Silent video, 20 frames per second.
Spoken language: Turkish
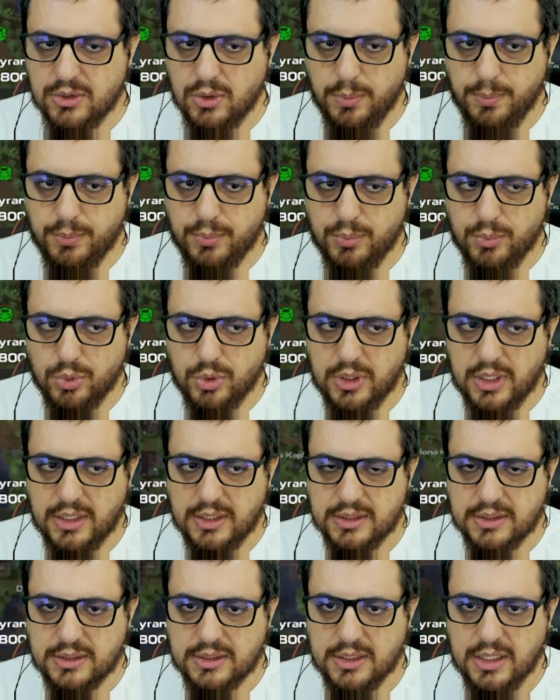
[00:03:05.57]
Hop
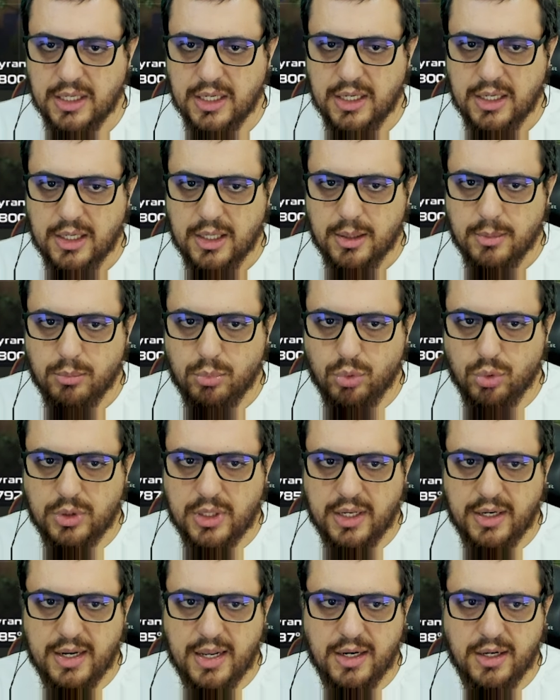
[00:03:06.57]
buradayız.
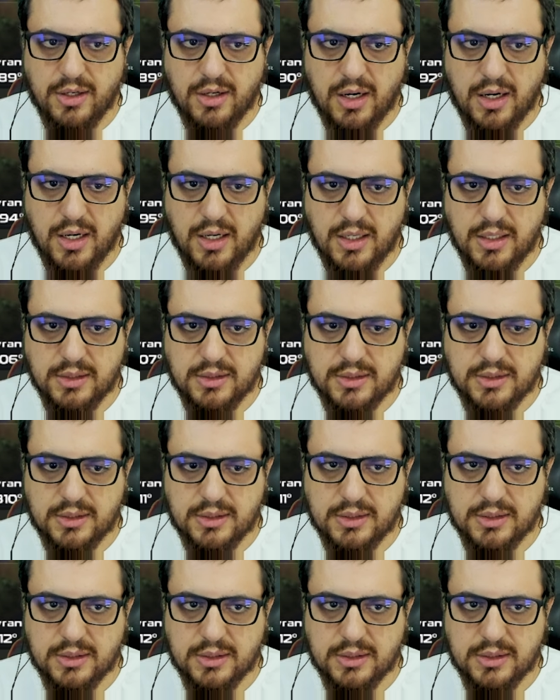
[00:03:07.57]
Buradan en rahat